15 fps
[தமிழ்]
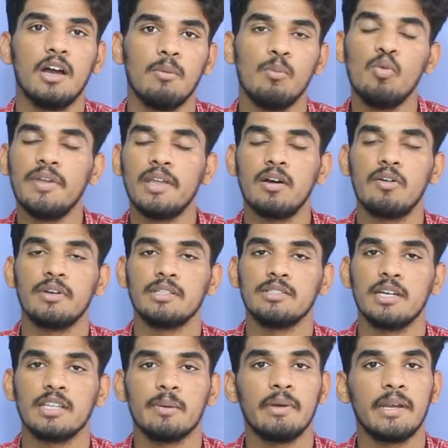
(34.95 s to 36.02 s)
மூவிங் ஆவரேஜ்
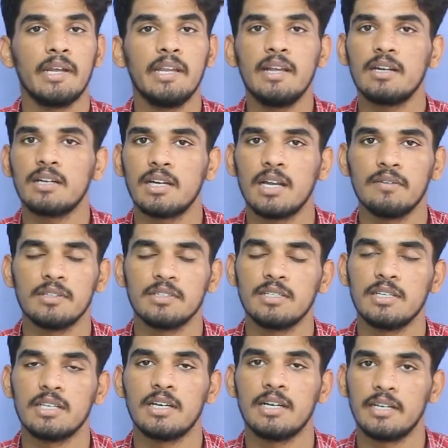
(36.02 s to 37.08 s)
அந்த மாதிரி இண்டிகேட்டர்லாம்
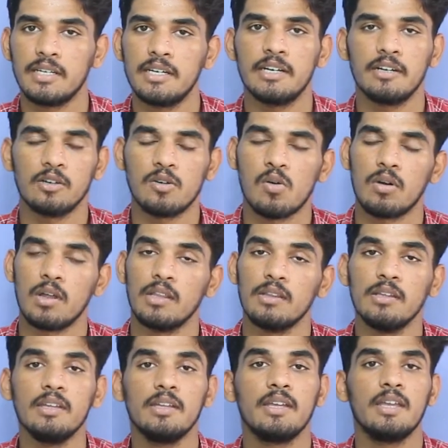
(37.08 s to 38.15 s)
வச்சு நீங்கள் ட்ரேட்
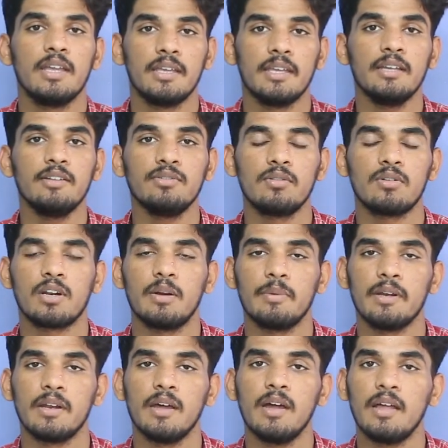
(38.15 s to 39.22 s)
எடுக்கக்கூடாது ஏன் சொல்கிறேன்
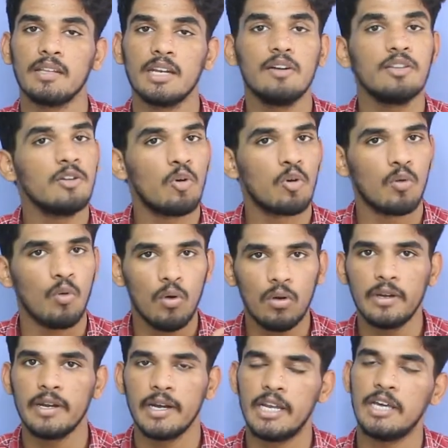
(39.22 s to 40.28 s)
அப்படின்னா அதெல்லாம் வந்து ஒரு
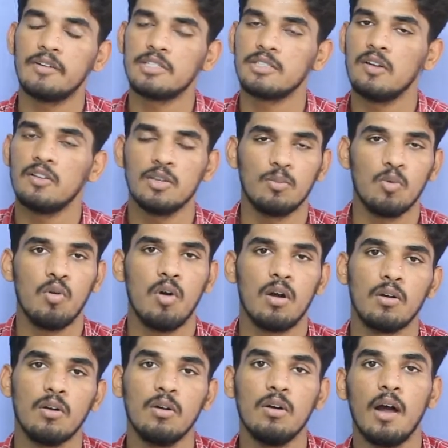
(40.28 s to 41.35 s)
ஓல்டு டேட்டா வச்சு தான் வந்து மூவ்
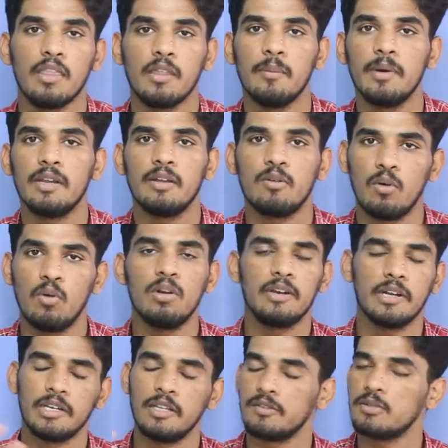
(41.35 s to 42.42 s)
ஆகும் அந்த மாதிரி ஓல்டு
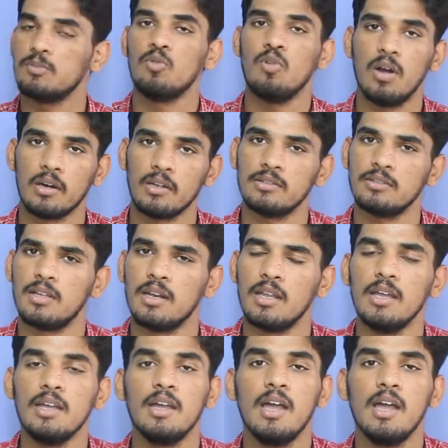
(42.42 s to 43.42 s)
டேட்டா வச்சு மூவ் ஆகுறதுனால